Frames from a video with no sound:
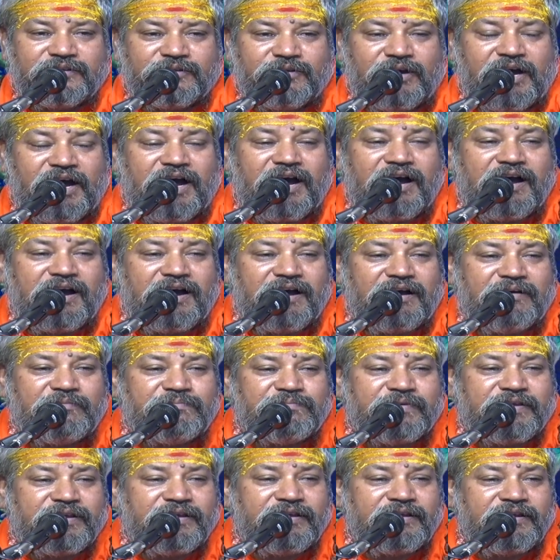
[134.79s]
तो
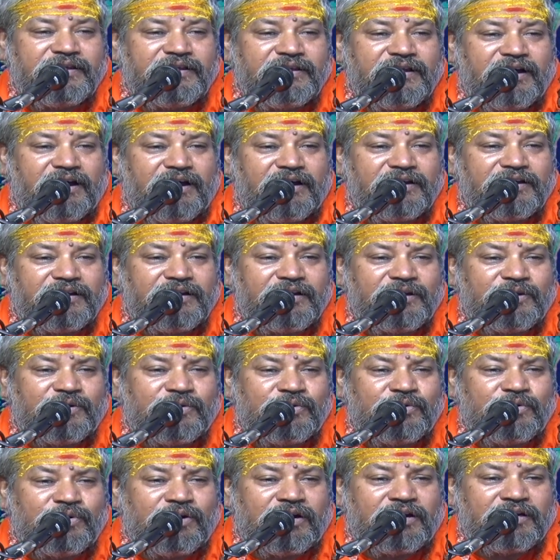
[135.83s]
आपकी
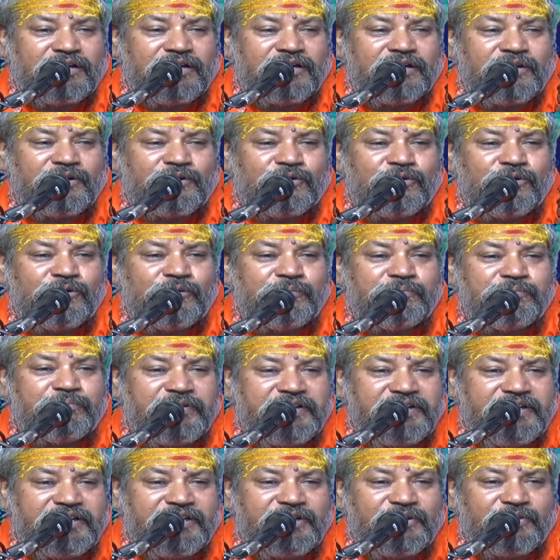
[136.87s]
अनेकों अनेकों
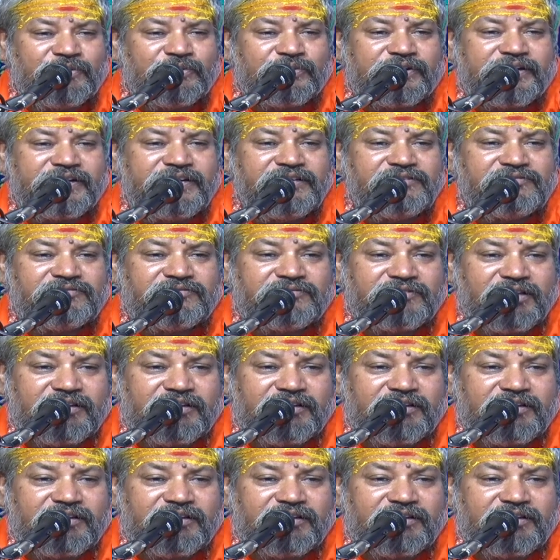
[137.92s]
पीढ़ियों के